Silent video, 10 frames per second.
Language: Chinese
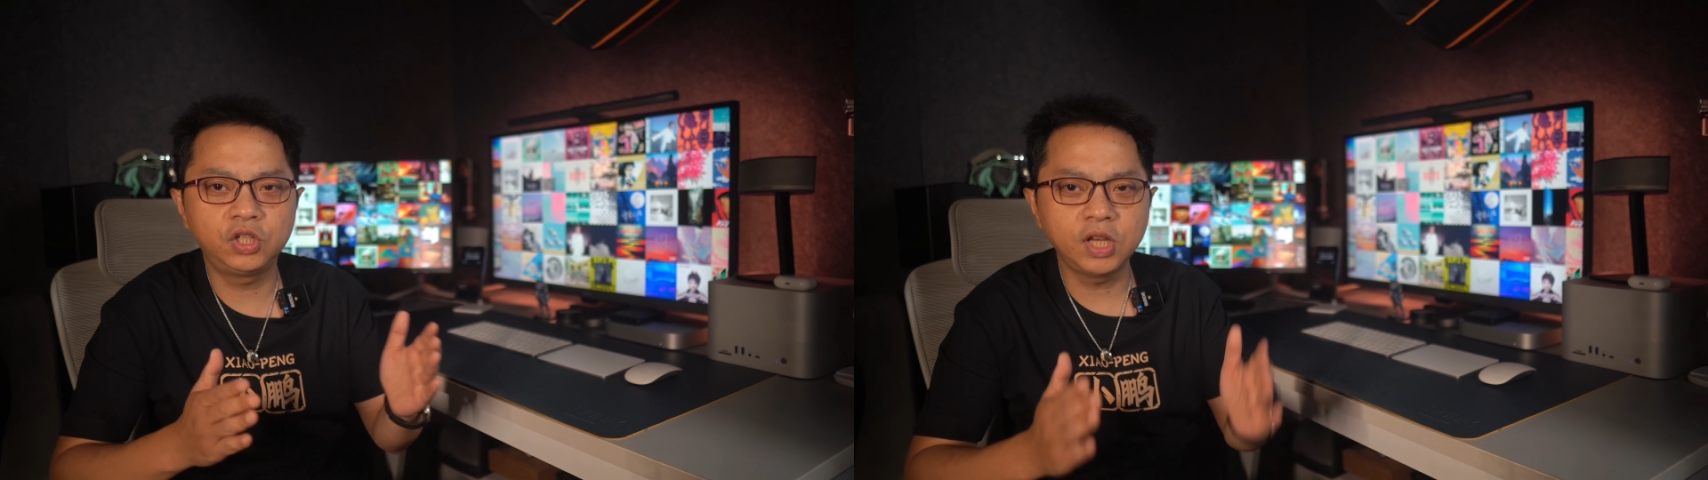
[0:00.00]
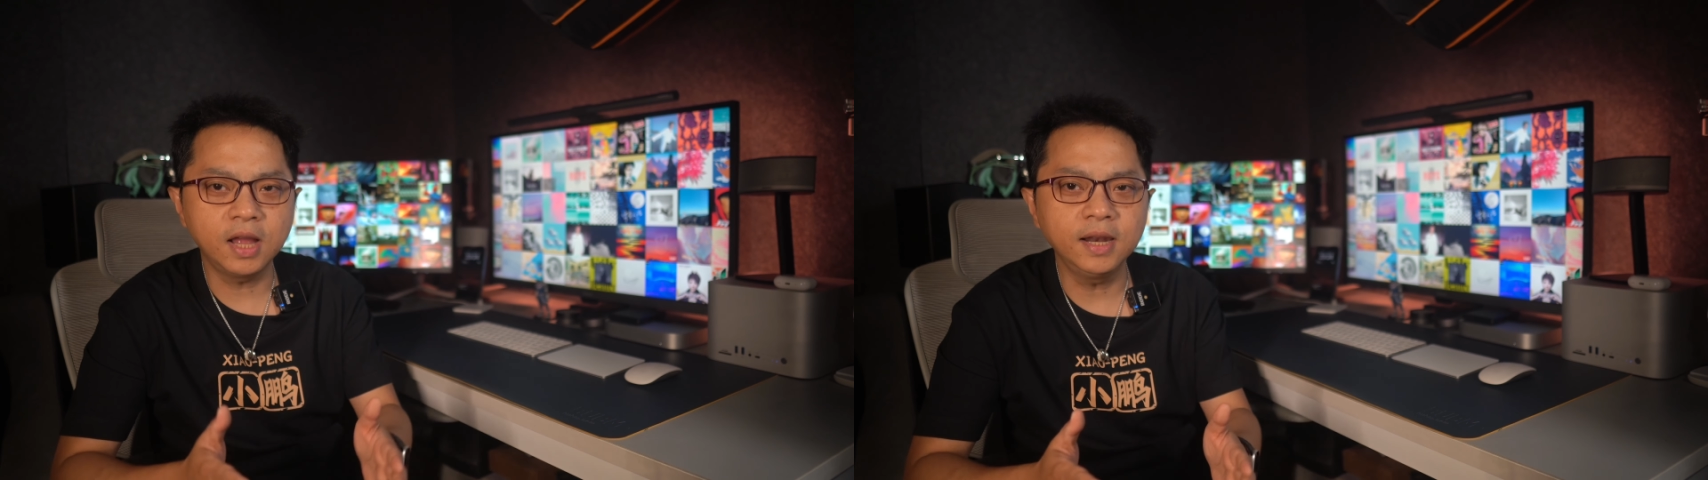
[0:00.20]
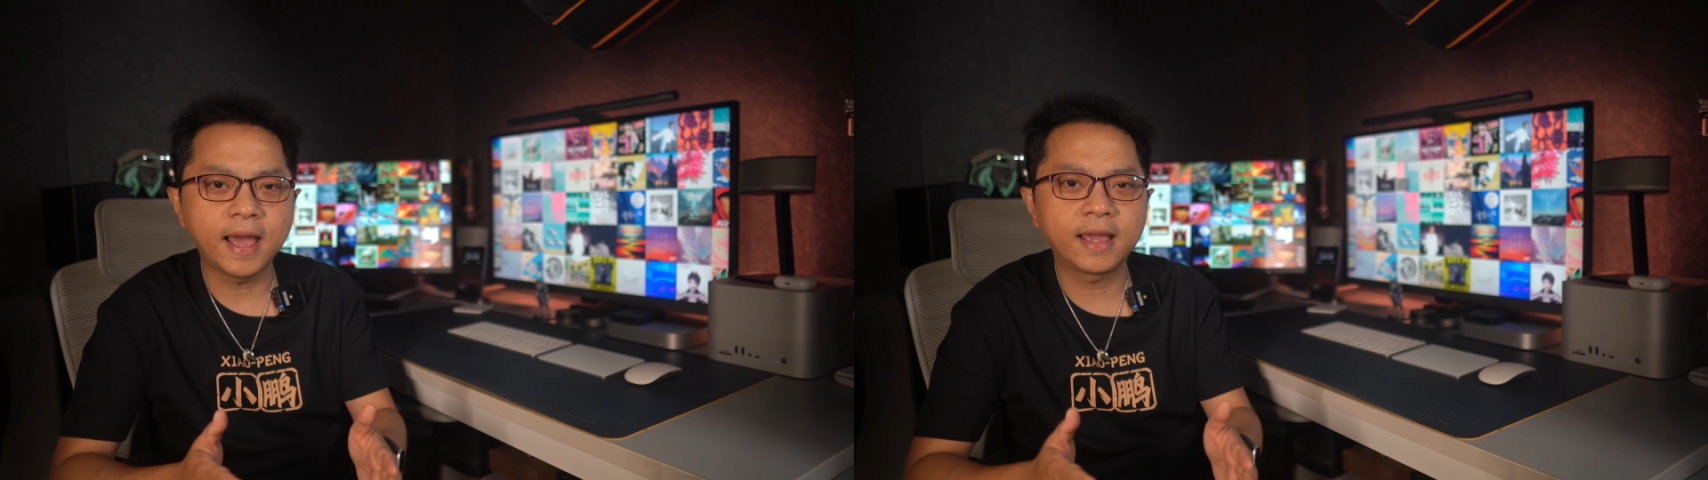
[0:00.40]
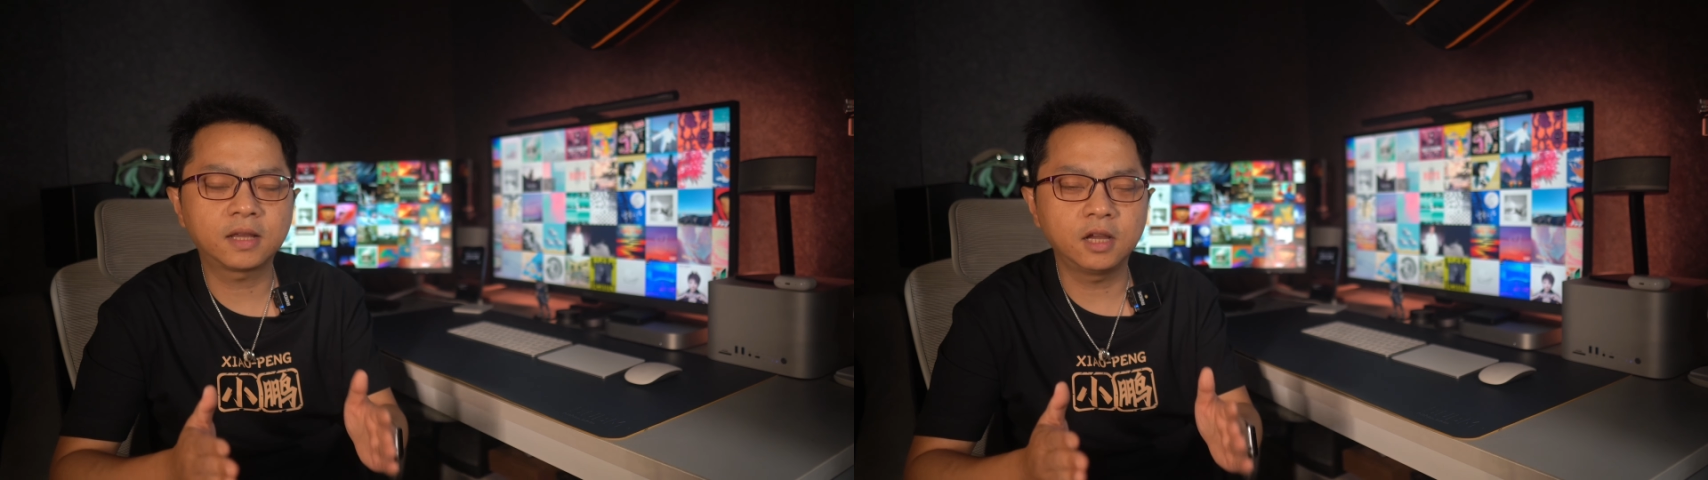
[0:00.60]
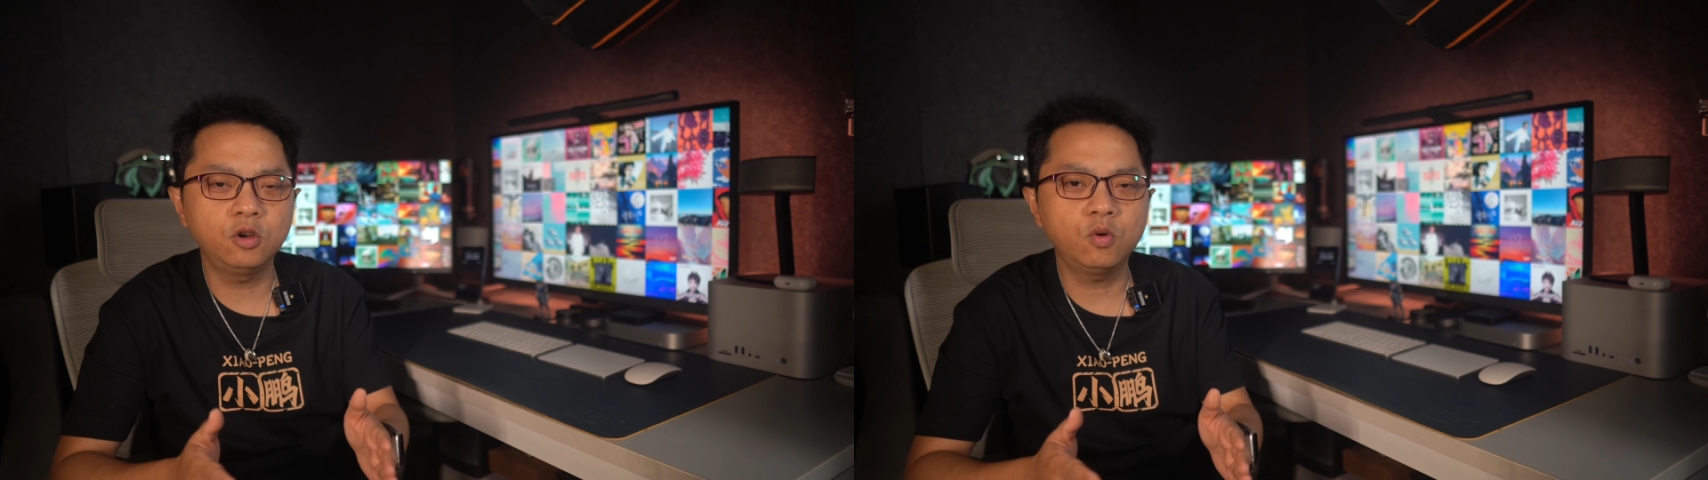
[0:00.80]
将来
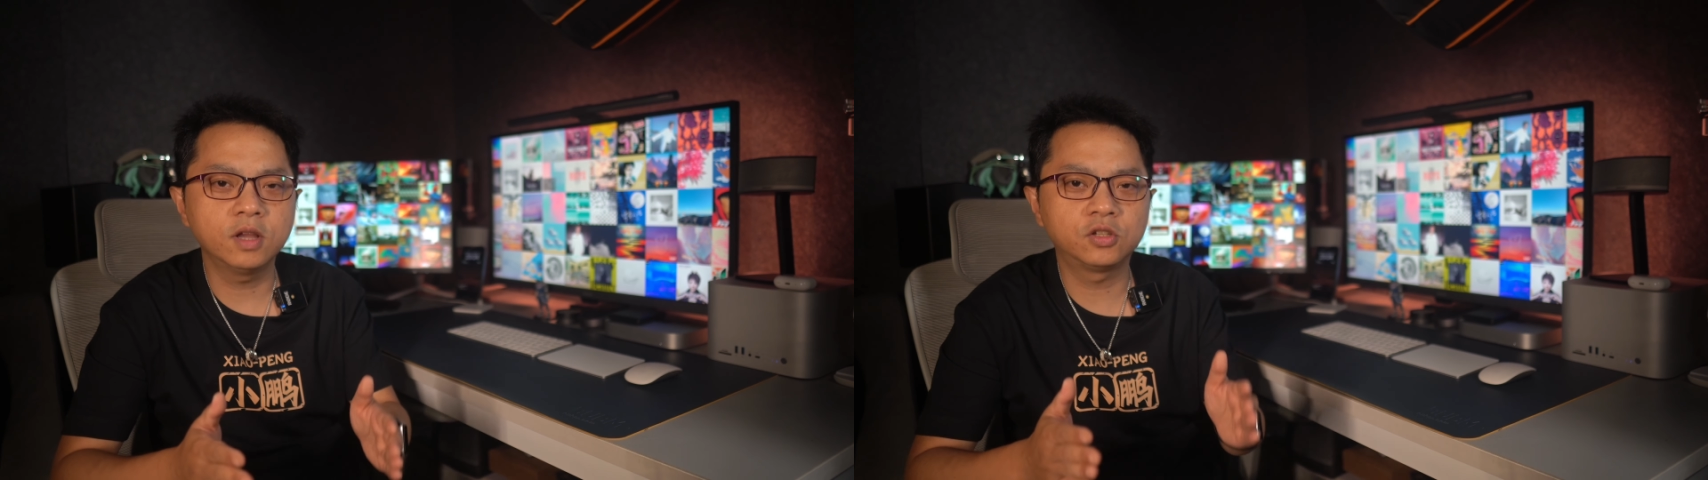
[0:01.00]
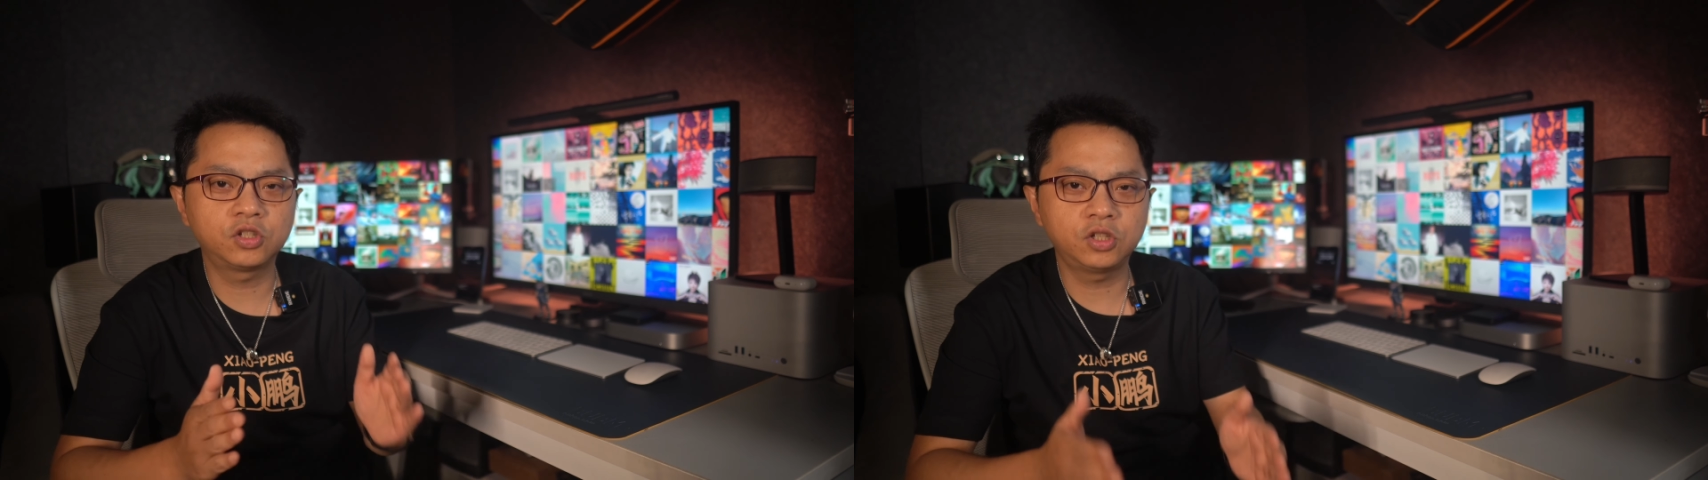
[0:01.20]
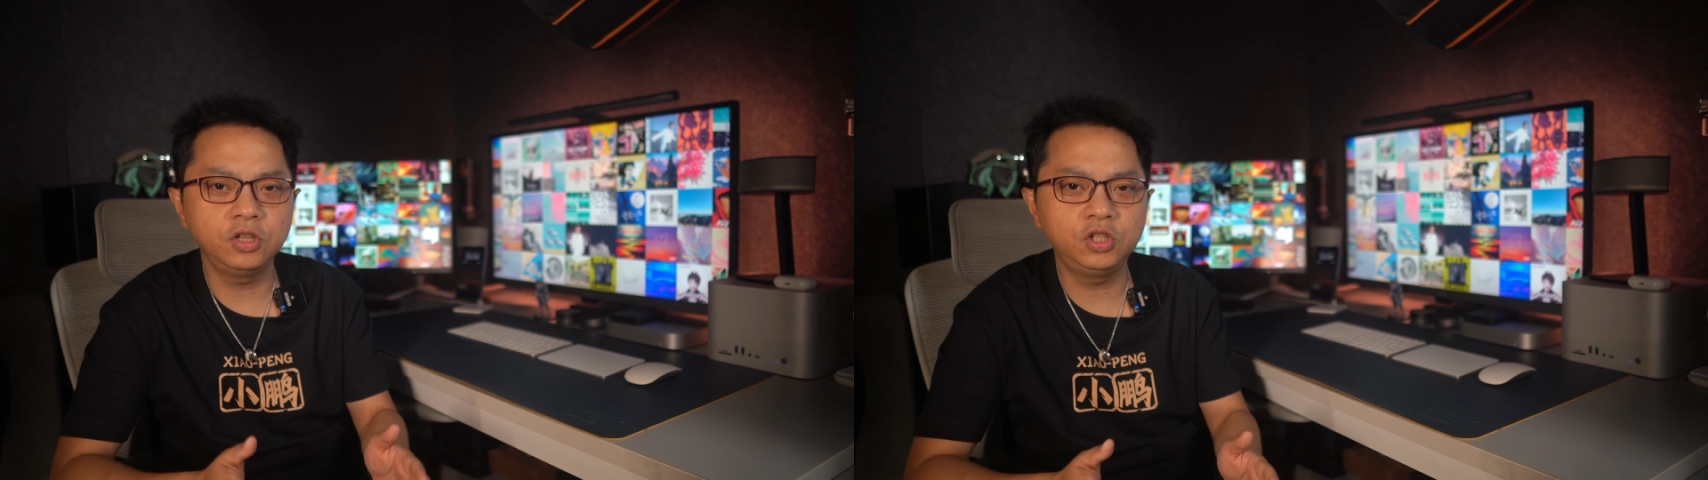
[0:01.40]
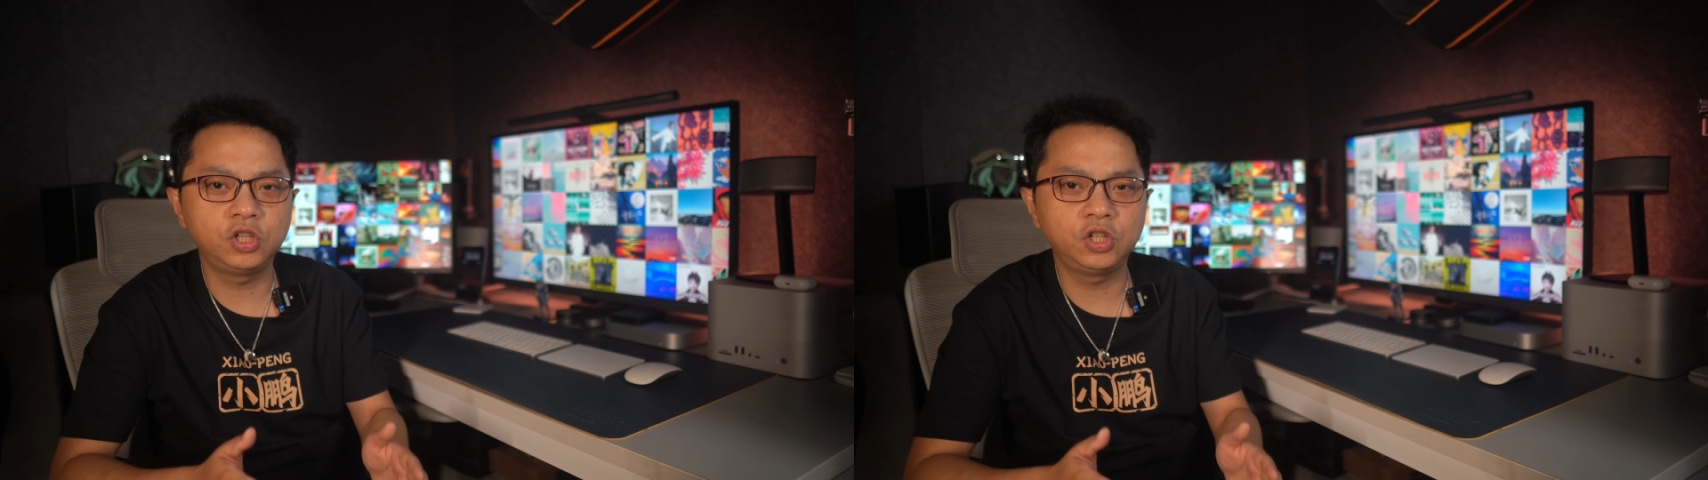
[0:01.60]
更换升